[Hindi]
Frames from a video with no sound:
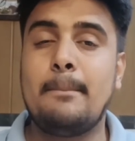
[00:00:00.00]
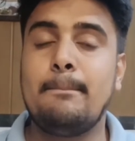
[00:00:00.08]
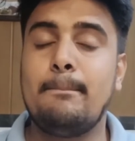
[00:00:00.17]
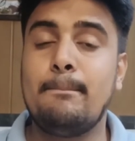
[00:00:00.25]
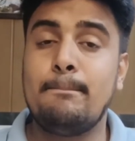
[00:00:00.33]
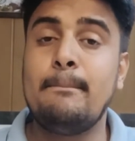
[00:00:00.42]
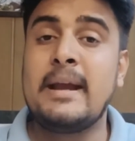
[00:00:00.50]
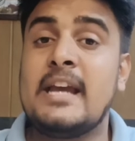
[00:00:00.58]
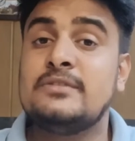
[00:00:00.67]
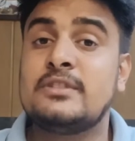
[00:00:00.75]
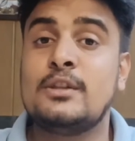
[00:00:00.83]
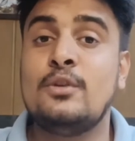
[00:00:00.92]
आप
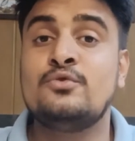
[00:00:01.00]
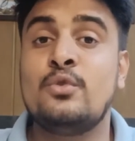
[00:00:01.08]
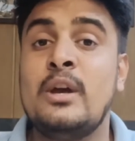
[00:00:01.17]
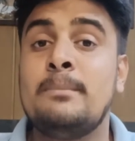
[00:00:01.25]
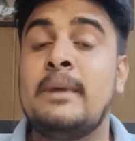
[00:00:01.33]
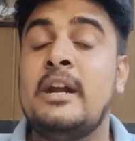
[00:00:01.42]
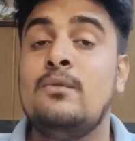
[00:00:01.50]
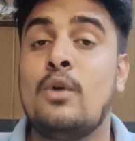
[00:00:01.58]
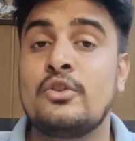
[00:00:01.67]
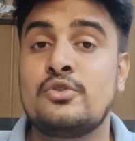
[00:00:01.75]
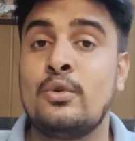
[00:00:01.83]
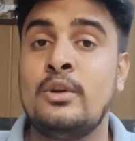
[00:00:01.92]
मैं कह सकता हूँ इसको एक
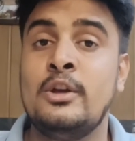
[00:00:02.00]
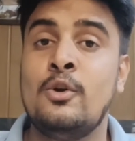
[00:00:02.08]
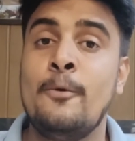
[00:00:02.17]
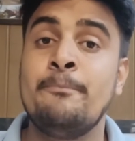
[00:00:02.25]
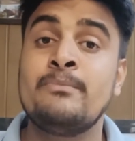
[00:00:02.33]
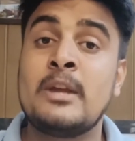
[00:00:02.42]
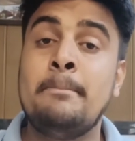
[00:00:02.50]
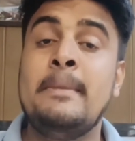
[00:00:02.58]
ब्रेन वॉश क्योंकि देखो